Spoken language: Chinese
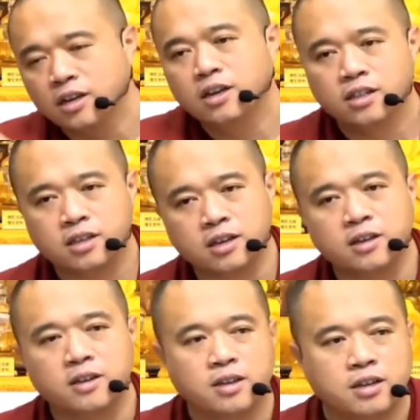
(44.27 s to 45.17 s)
的
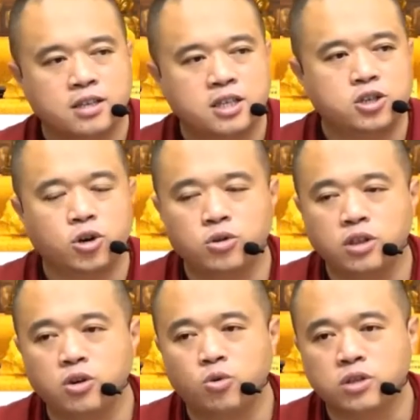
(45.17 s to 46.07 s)
希求尼
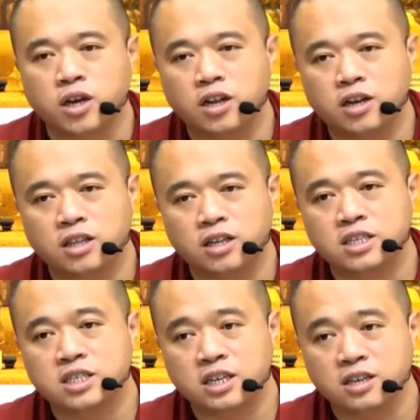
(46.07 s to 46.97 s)
古德勒的
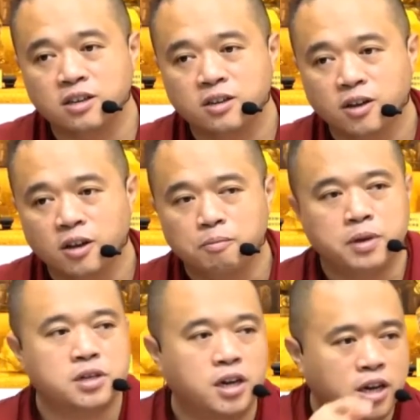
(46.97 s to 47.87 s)
心比
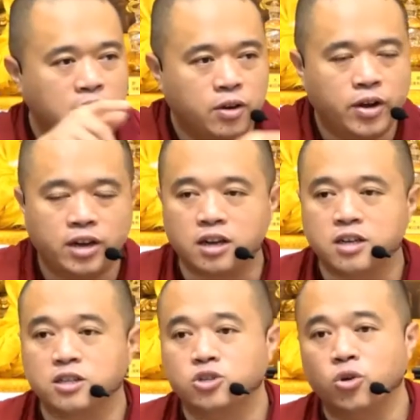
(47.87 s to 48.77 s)
任何另外一个人
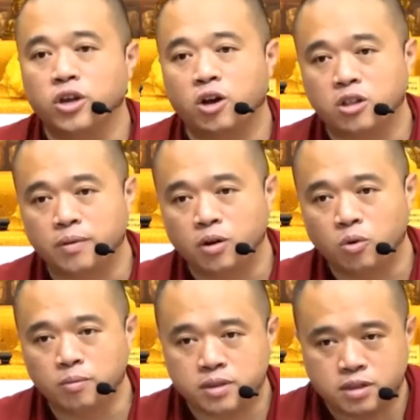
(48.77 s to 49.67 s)
更重要的嘛，我
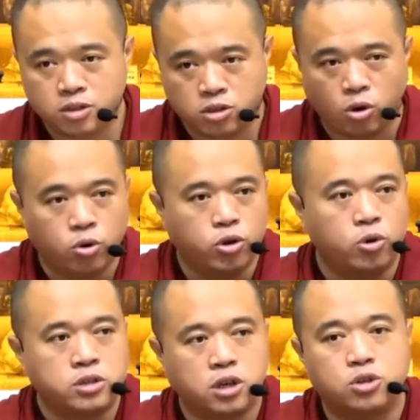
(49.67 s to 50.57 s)
们都有
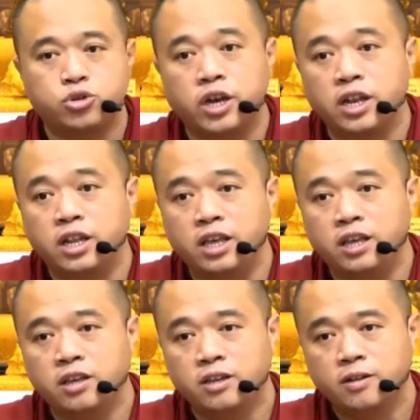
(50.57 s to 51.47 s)
这个权利，
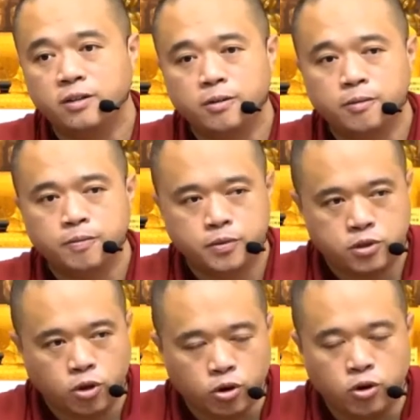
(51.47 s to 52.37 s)

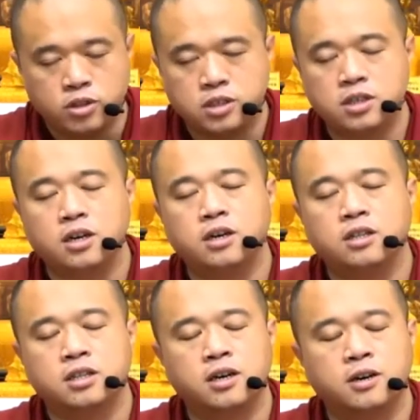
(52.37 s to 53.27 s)
都有这个
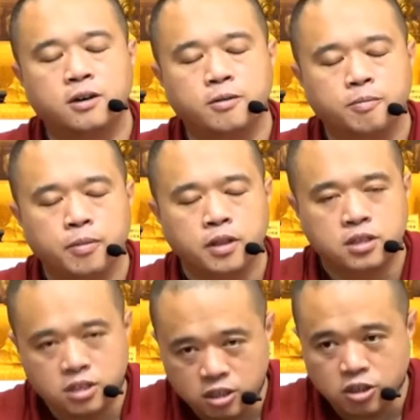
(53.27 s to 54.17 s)
的
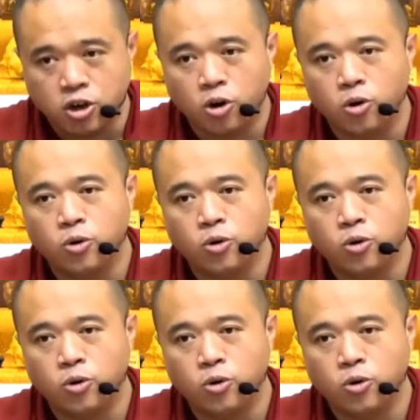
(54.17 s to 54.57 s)
自由，